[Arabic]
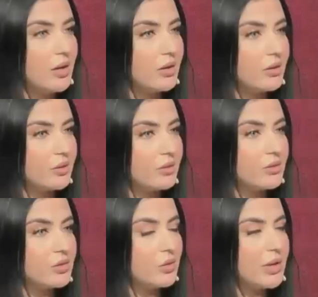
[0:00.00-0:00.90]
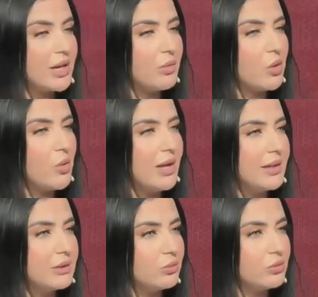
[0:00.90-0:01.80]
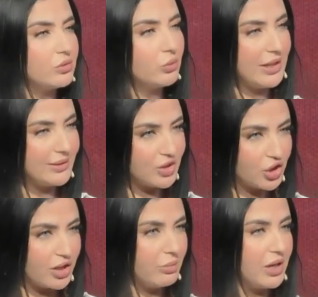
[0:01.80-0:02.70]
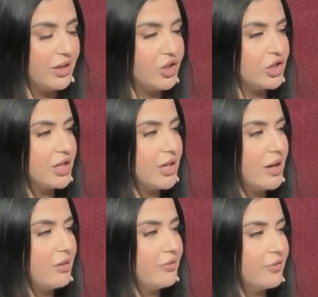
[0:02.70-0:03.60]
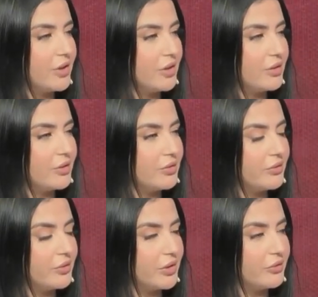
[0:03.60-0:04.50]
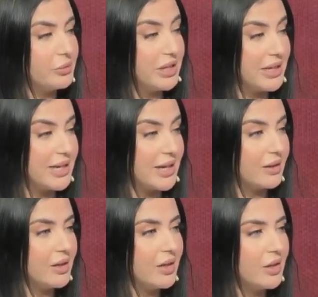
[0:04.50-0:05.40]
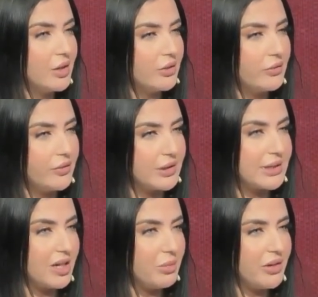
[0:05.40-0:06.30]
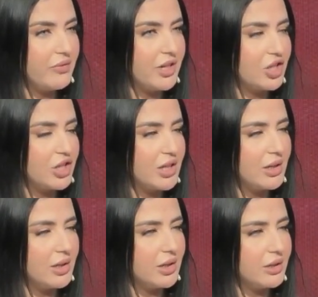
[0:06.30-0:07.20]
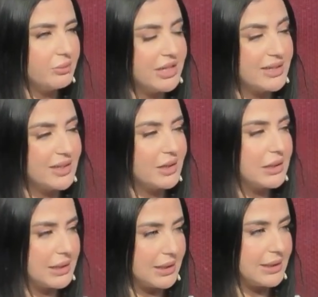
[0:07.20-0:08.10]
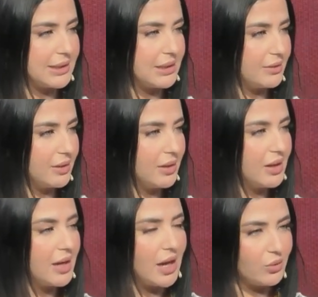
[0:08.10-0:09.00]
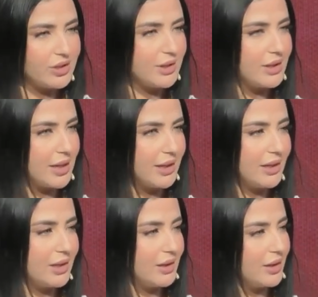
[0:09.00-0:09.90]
أه، نسولك مروه على واحد التجربه عشتيها في في, في ميريكان في تقريبا في لاج ديال ملي كانت عندك تسع سنين عاودي لي على هذا